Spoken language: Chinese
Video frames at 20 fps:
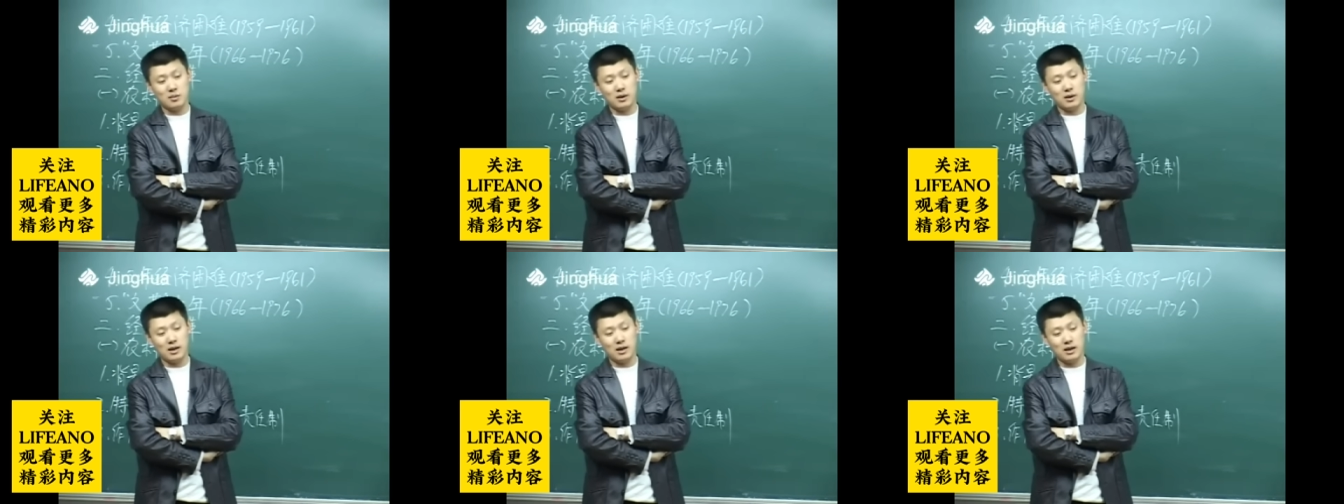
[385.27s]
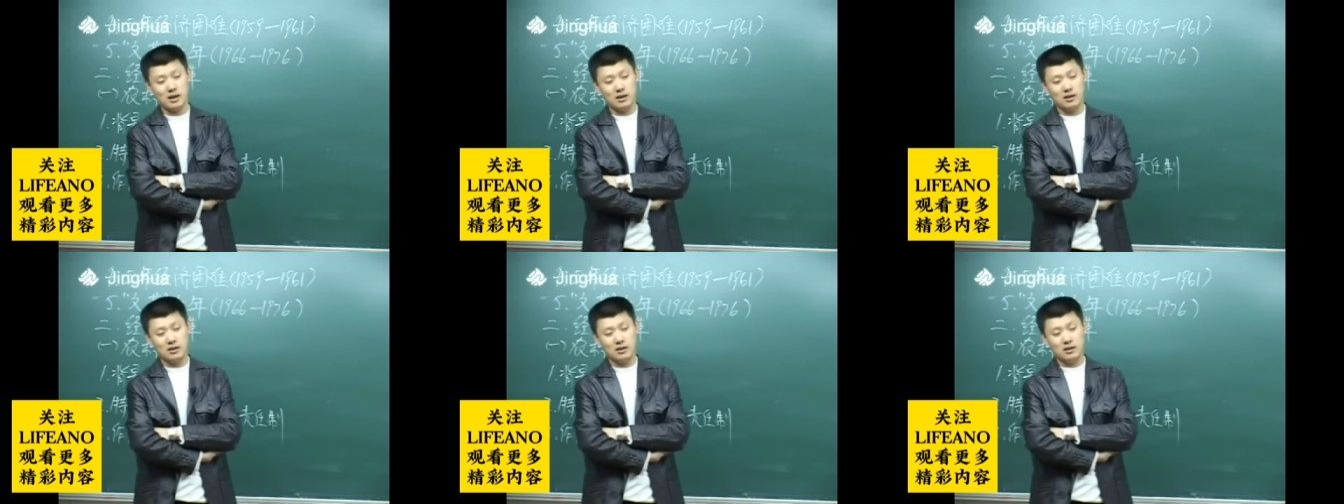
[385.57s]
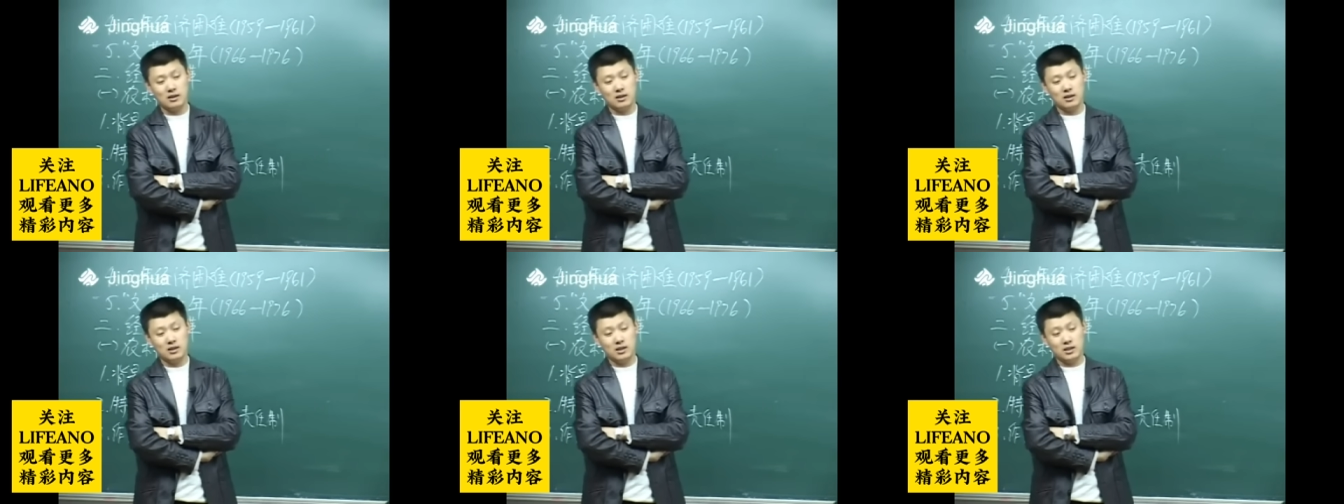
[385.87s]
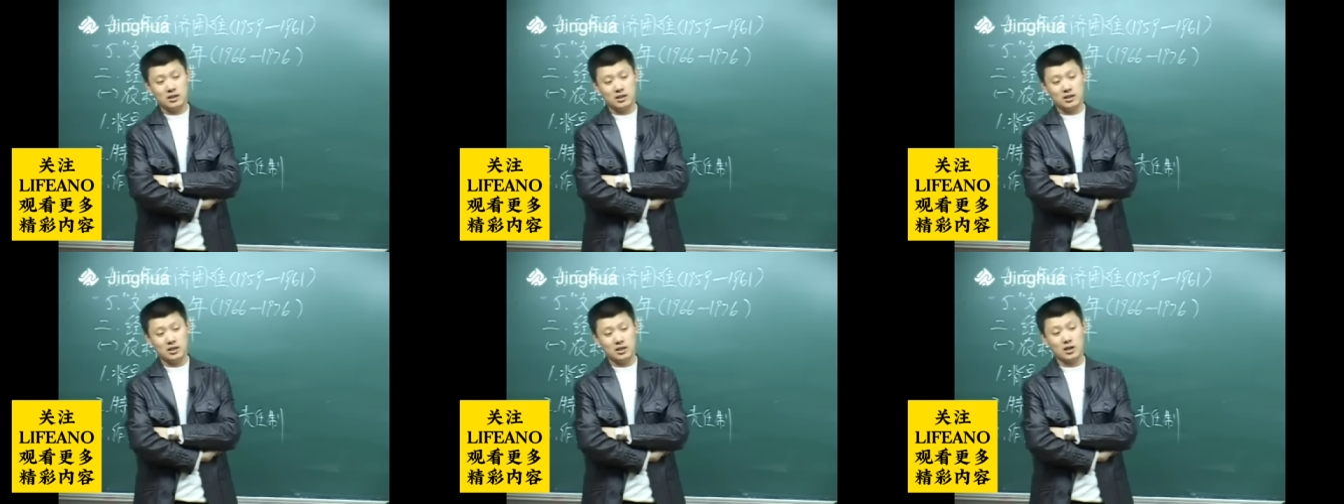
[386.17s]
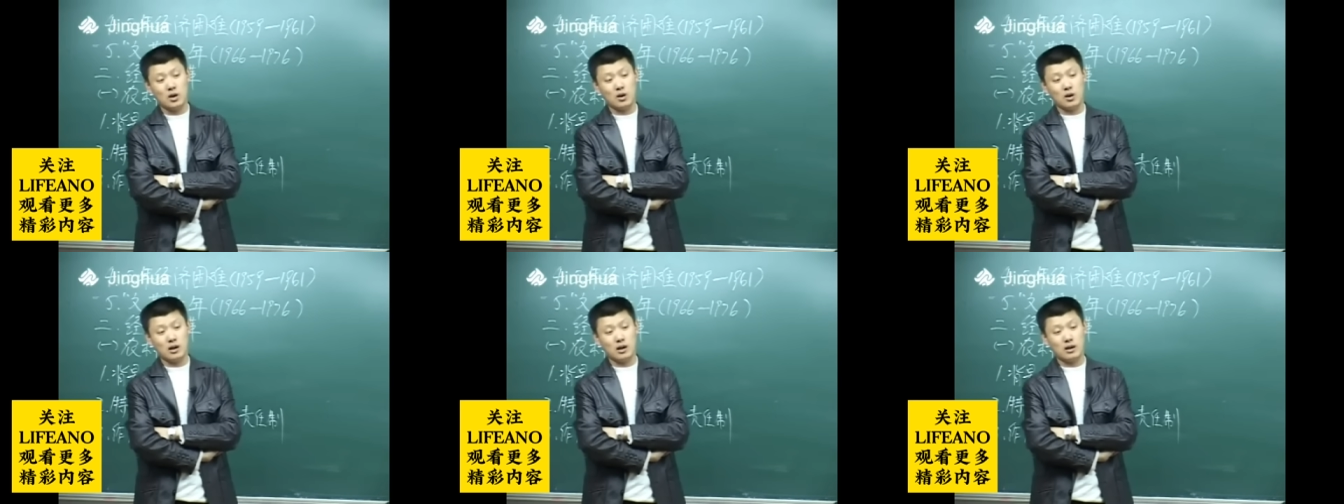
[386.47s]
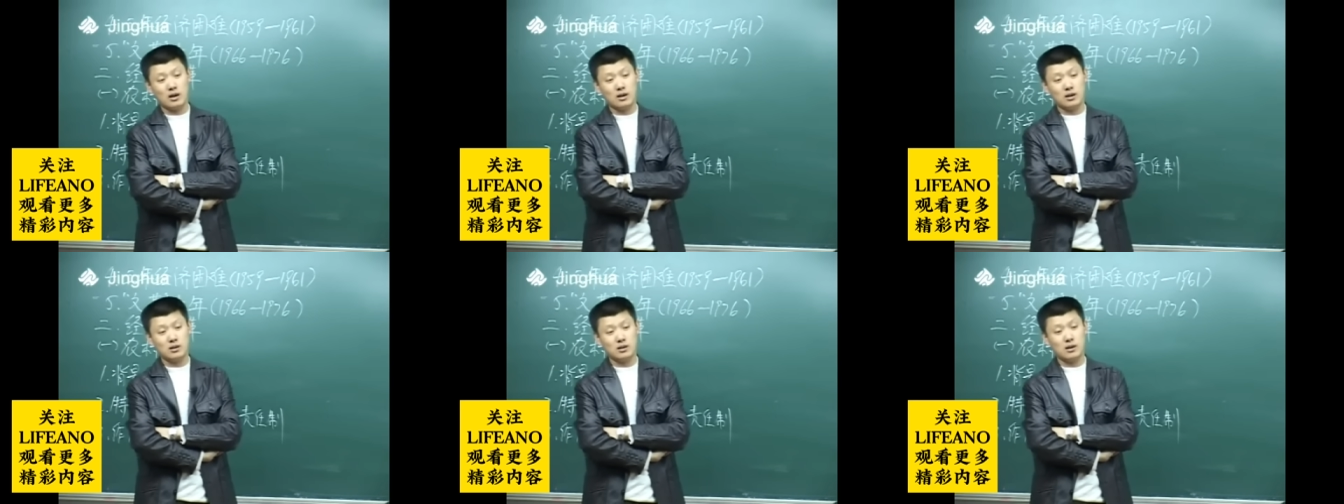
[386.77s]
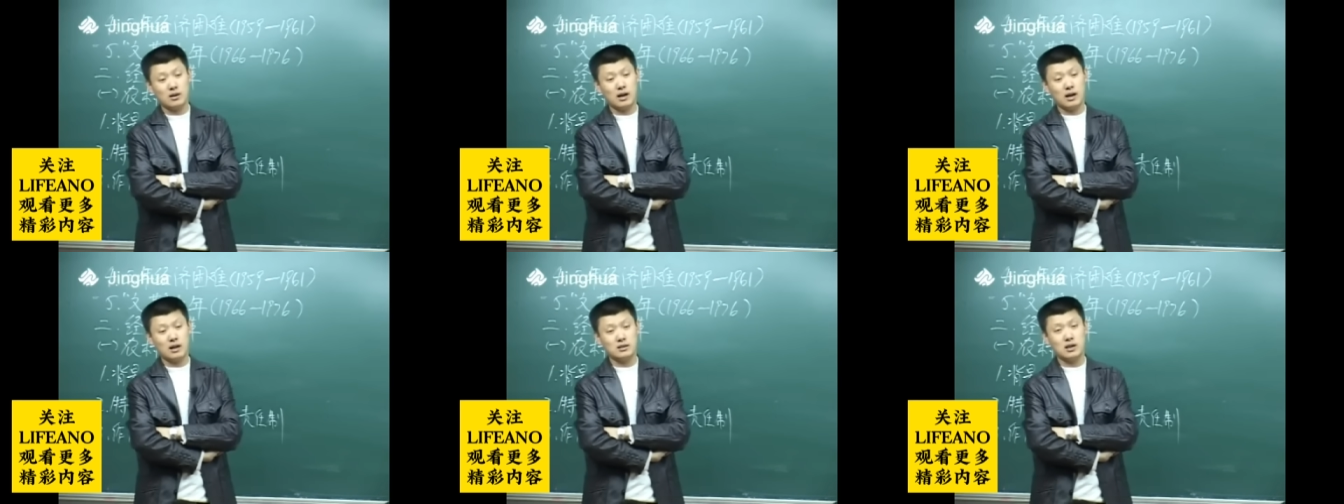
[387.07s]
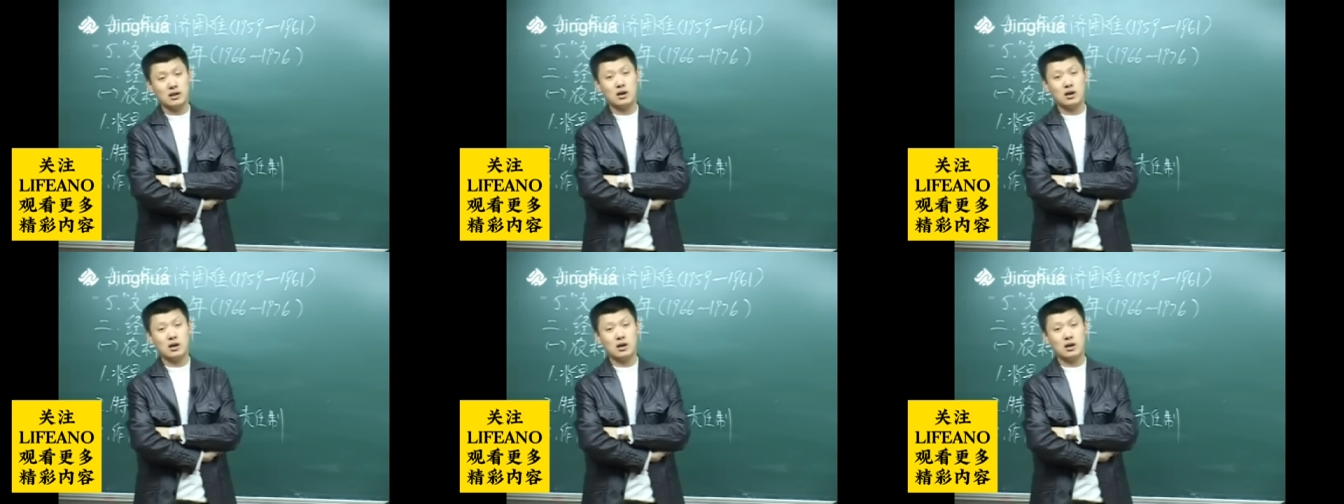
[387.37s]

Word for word: 怎么样，提高了，是吧？